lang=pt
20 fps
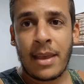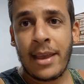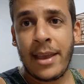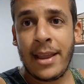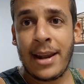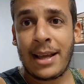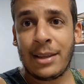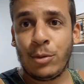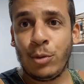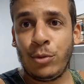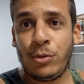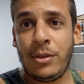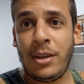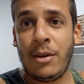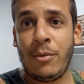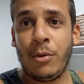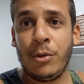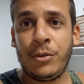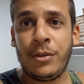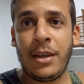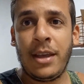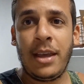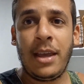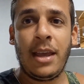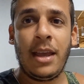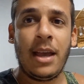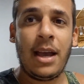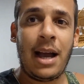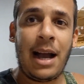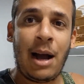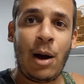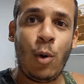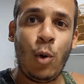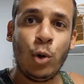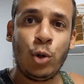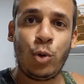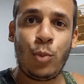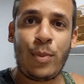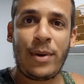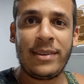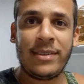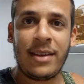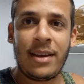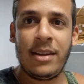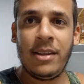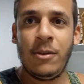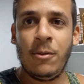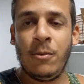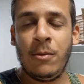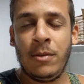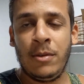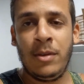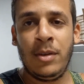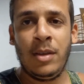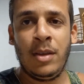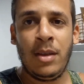ele associa você a outro passarinho.